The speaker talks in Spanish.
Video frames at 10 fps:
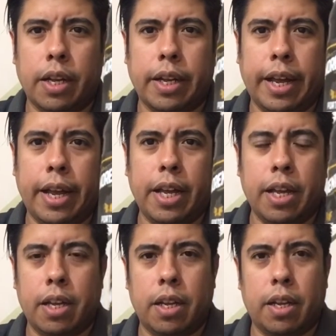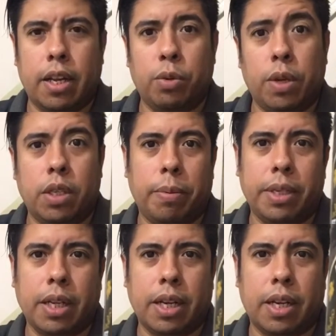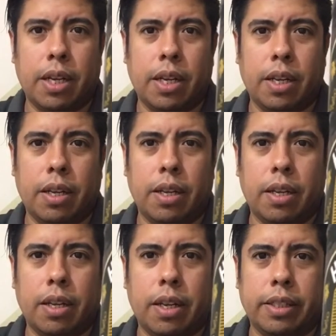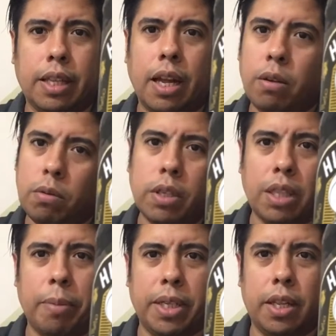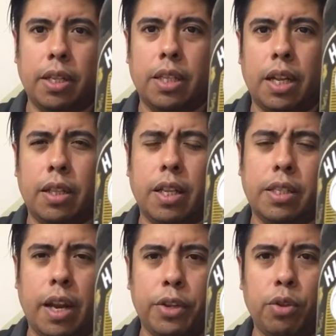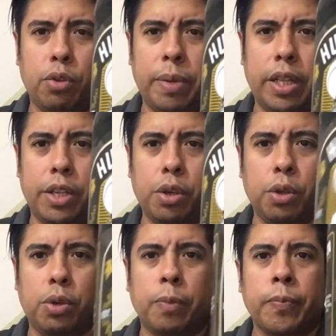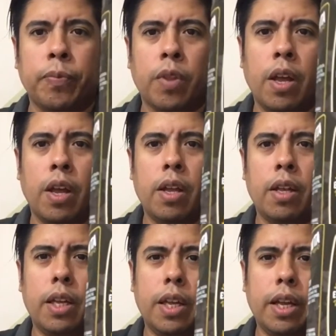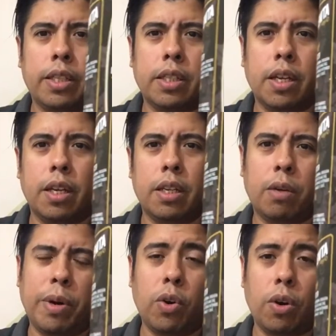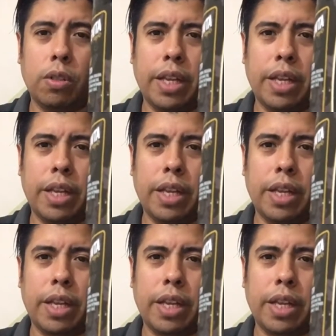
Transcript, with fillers: que eh, es una cerveza que eh, está establecida desde, el año 2018. Y este es el, eh, bueno, se